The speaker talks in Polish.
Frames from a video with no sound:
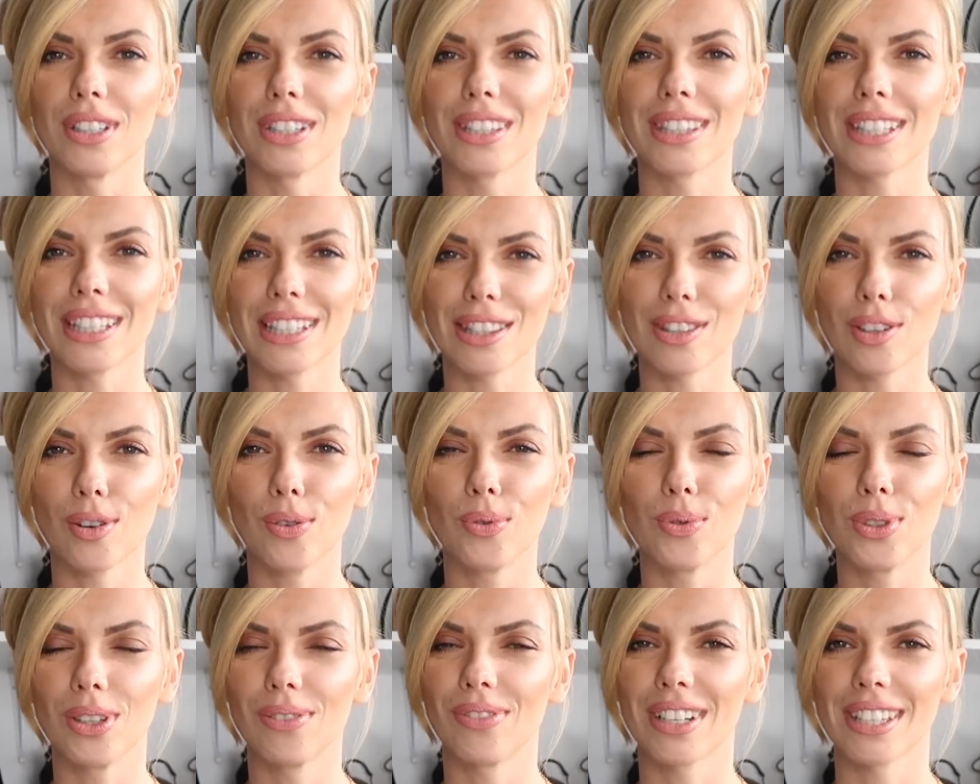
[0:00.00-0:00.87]
więc jest to
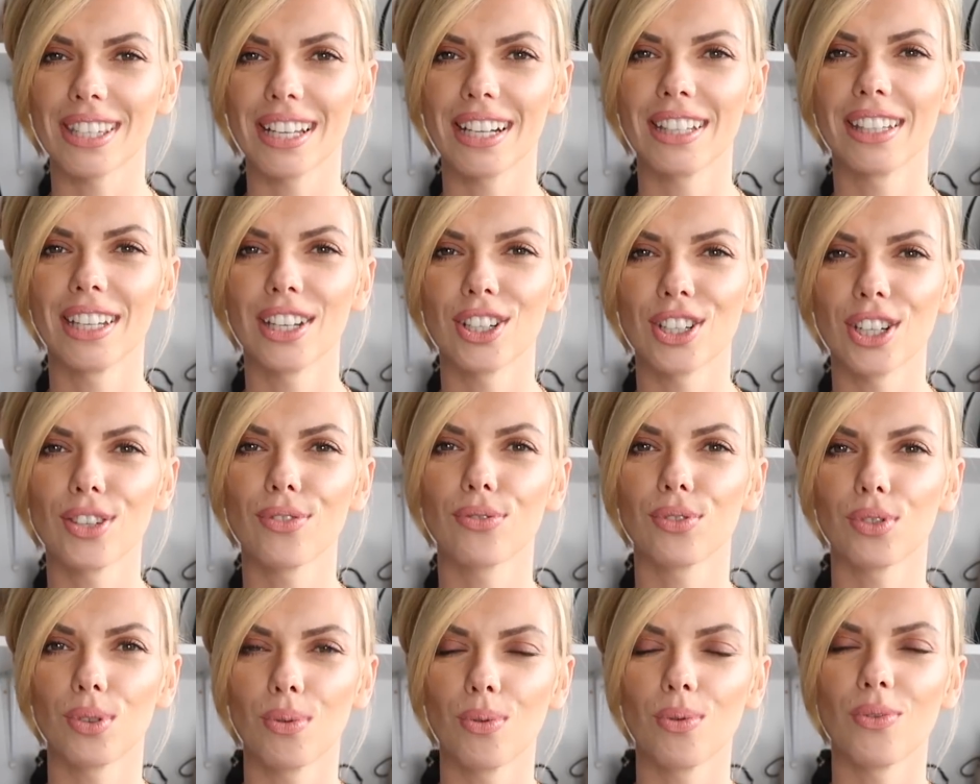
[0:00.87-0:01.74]
uniwersalna rzecz, w
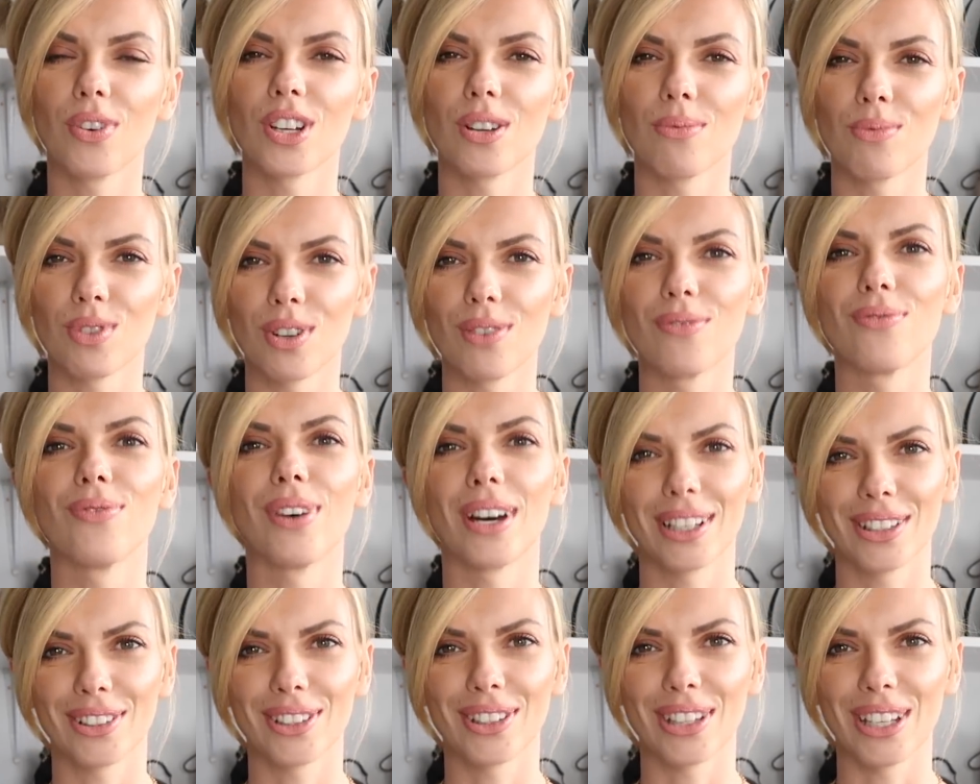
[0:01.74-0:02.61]
którą uważam, że
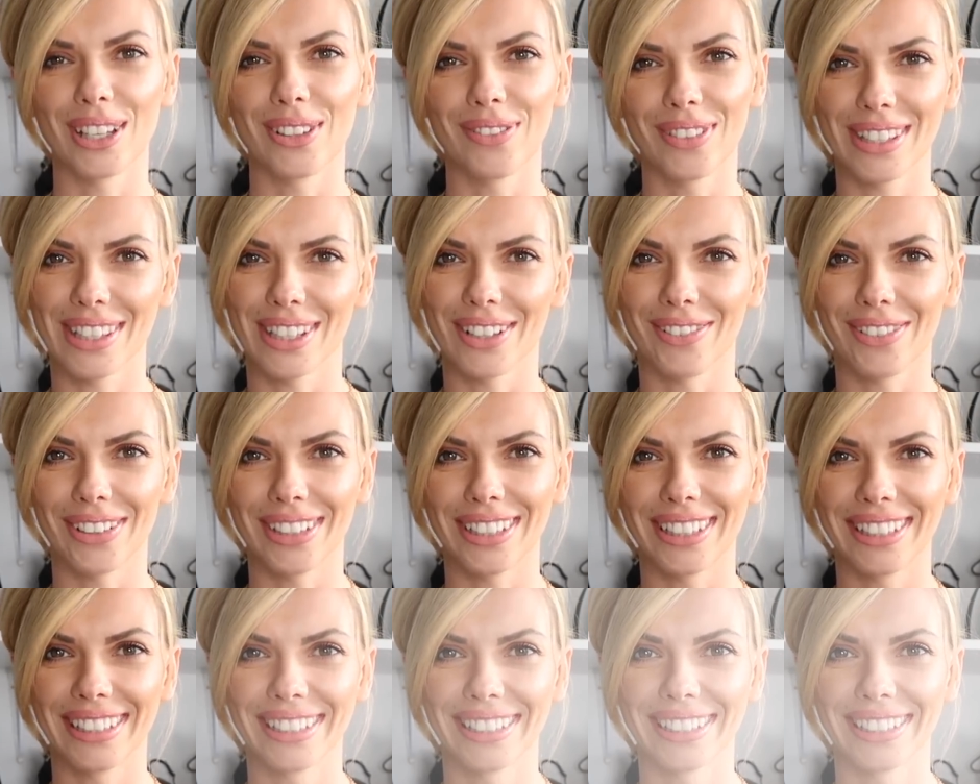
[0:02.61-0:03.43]
warto zainwestować.